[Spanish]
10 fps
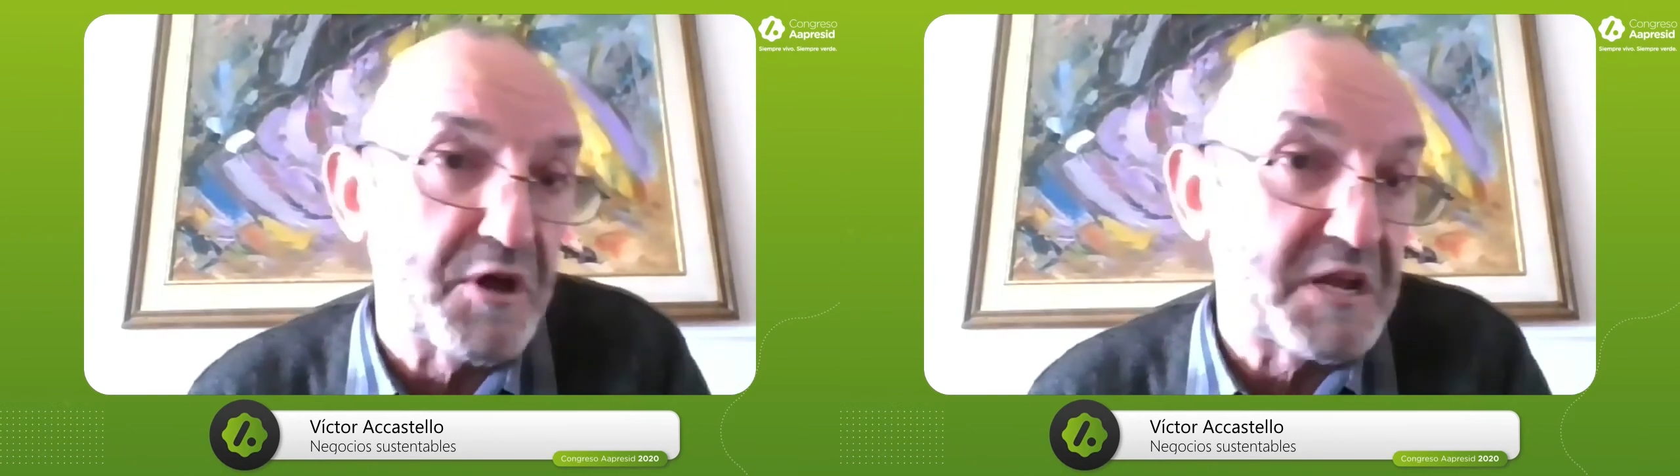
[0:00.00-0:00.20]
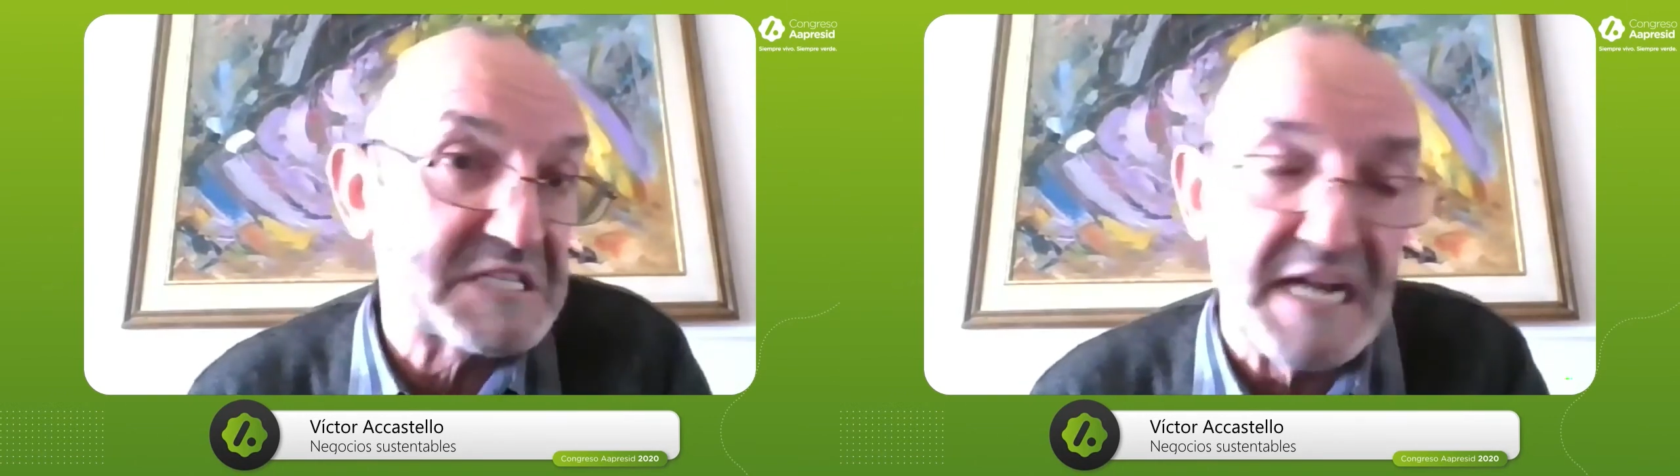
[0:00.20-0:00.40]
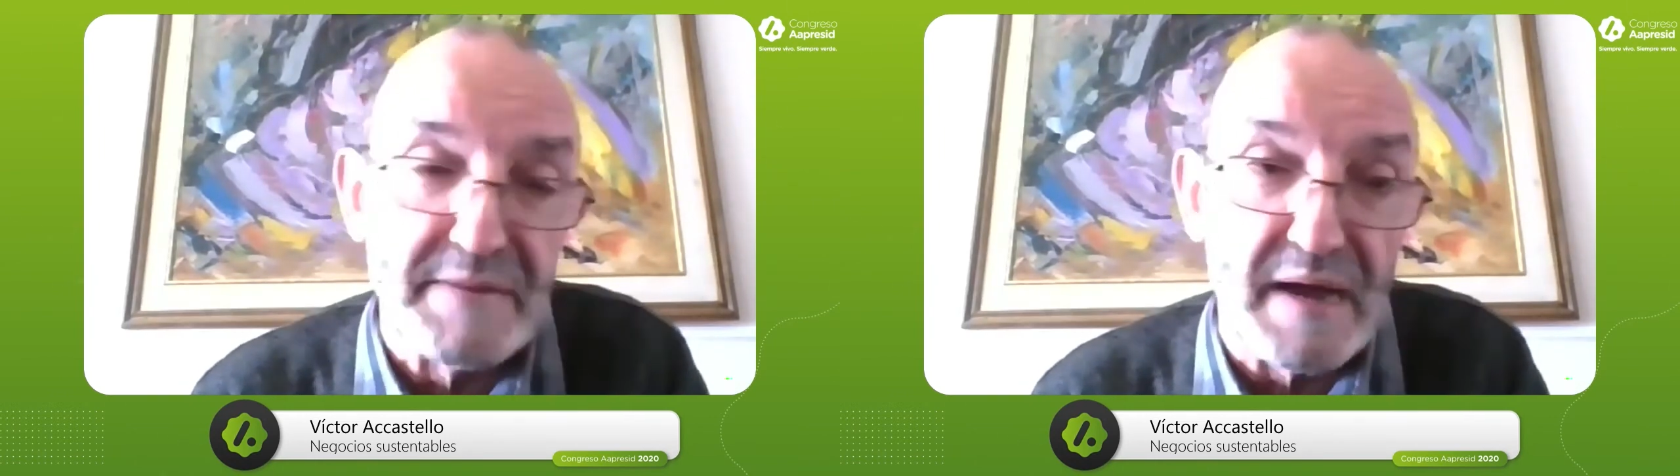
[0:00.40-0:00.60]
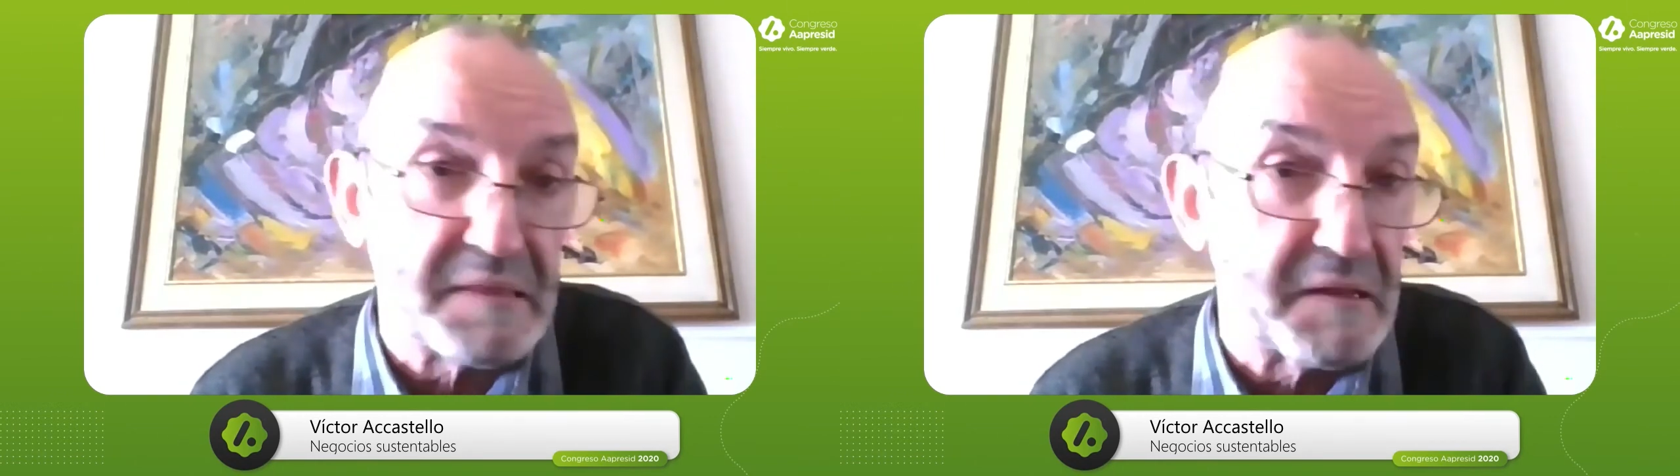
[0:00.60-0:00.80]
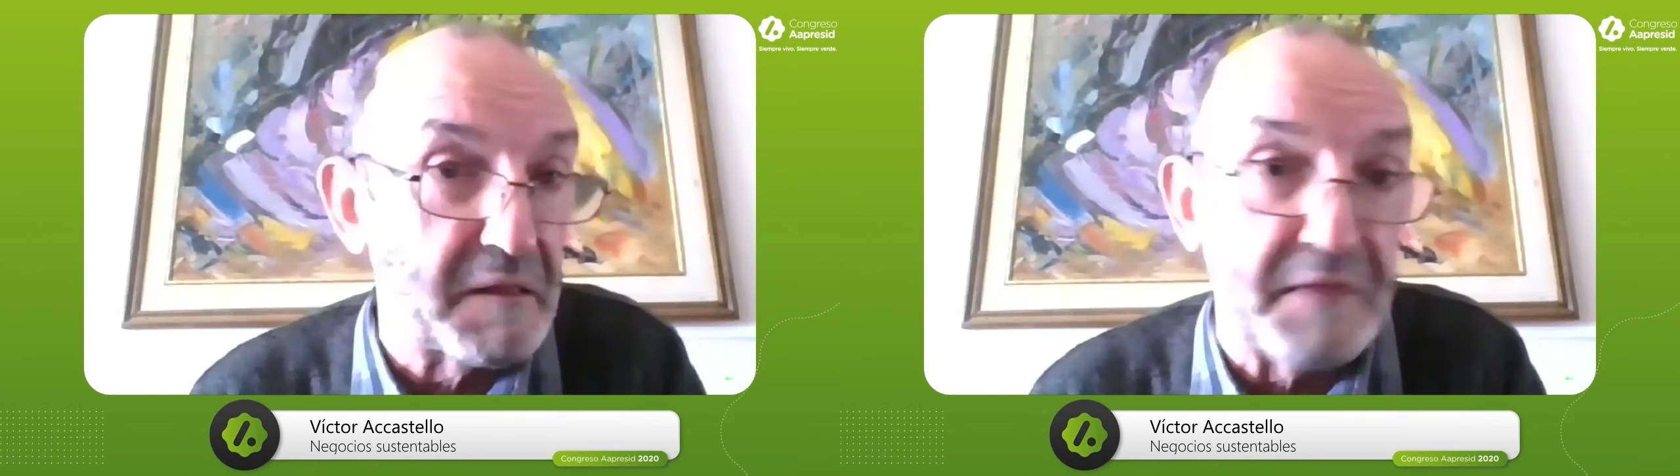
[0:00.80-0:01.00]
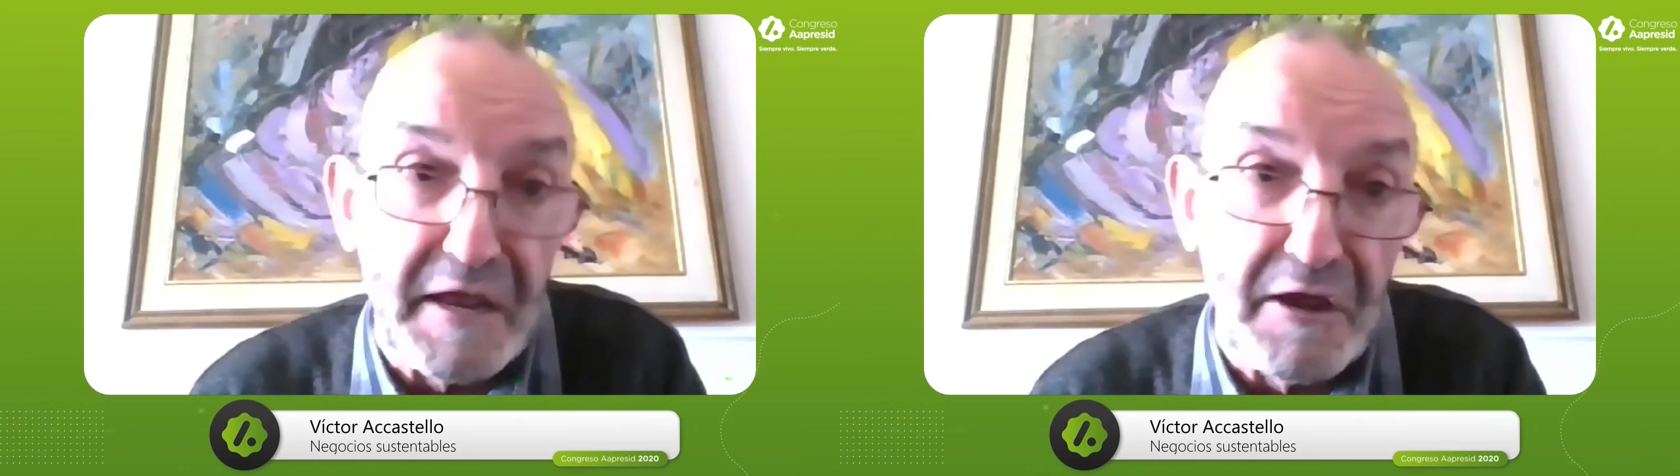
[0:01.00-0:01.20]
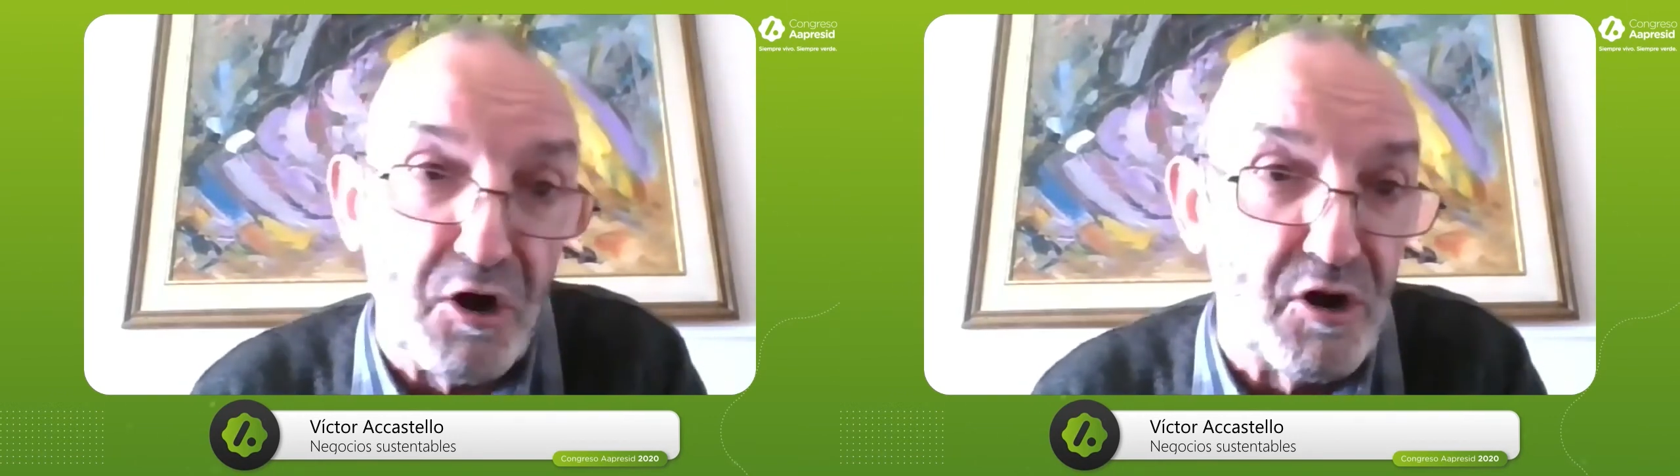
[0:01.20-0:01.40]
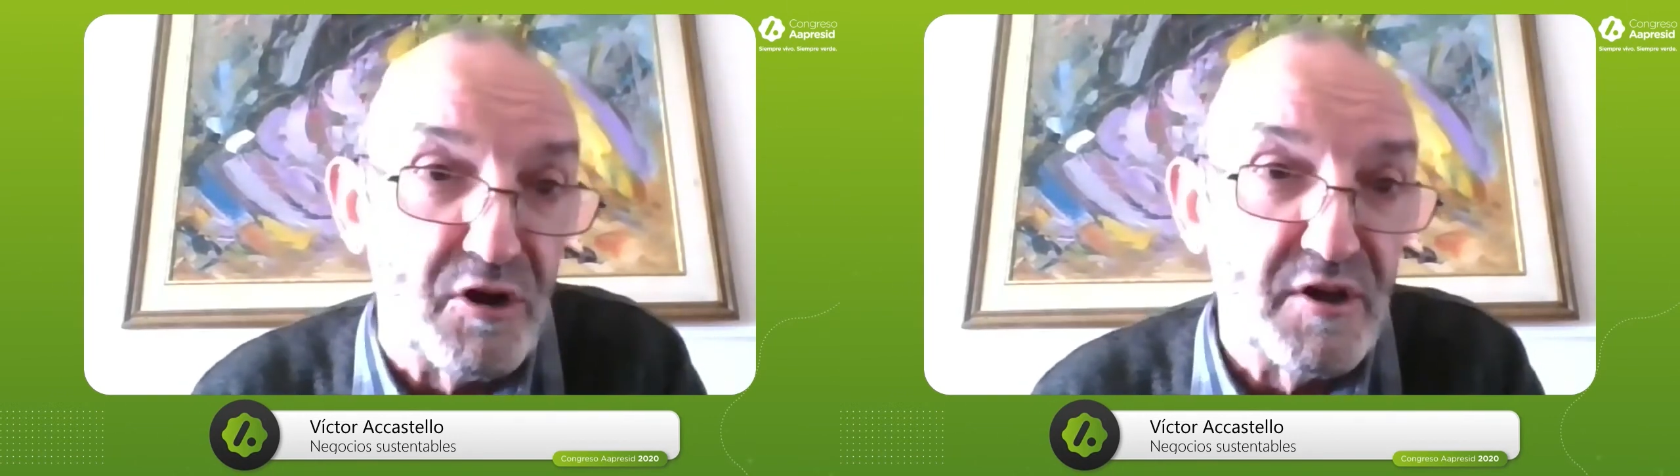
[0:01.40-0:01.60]
podría ser a partir de
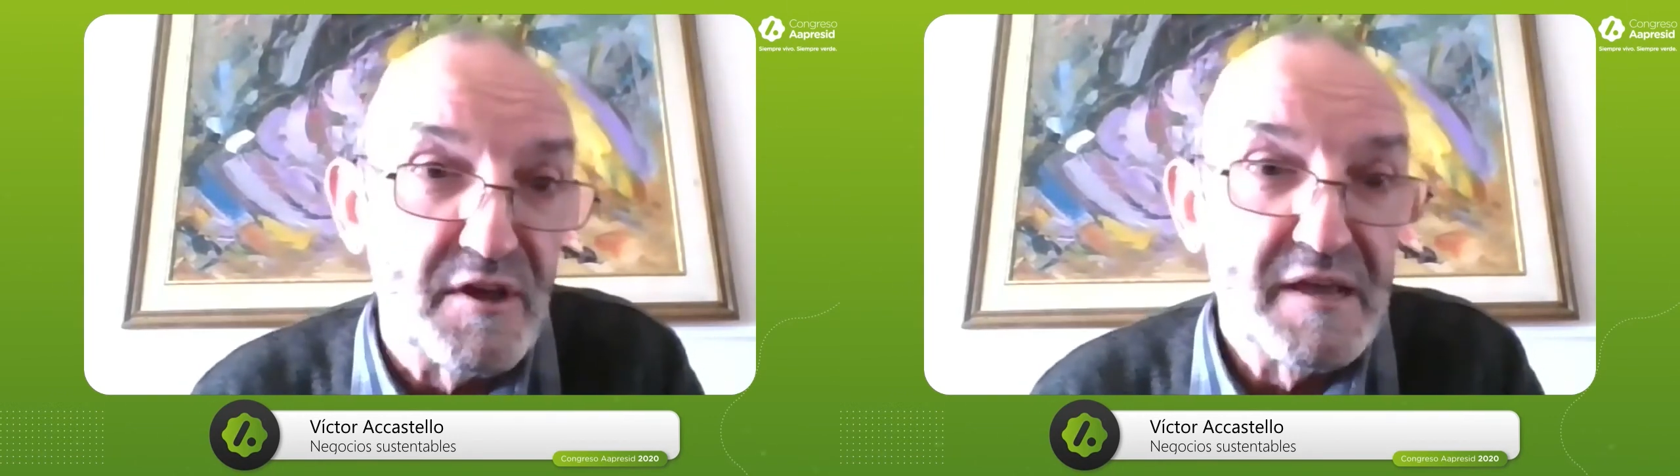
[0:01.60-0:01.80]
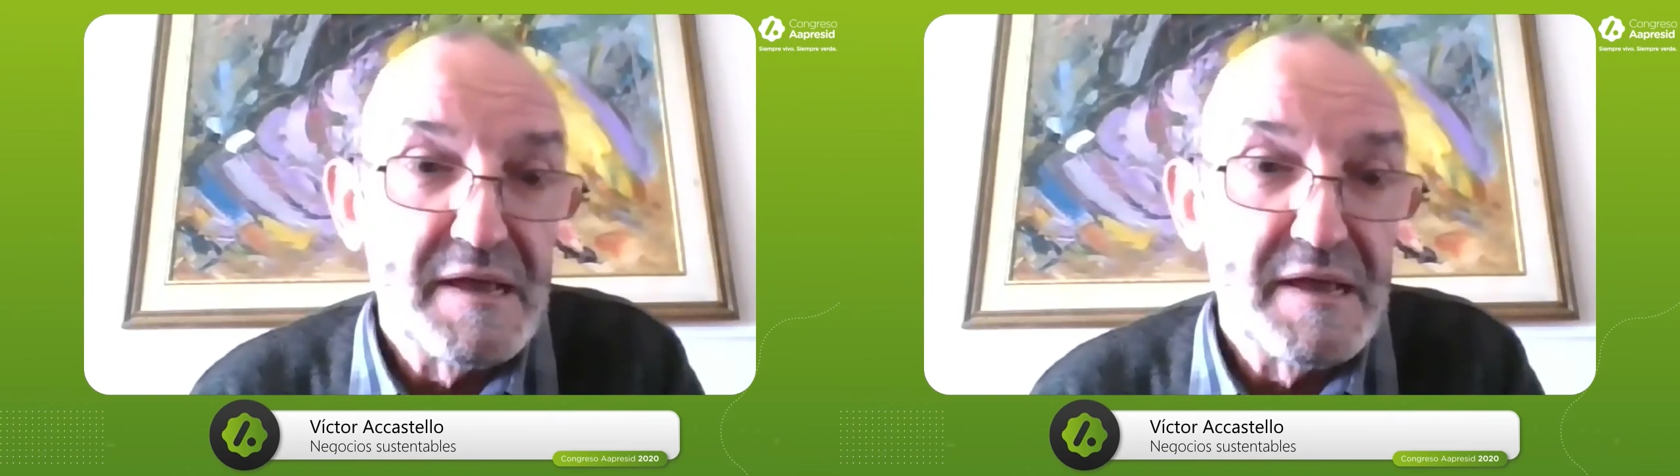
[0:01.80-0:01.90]
trigo,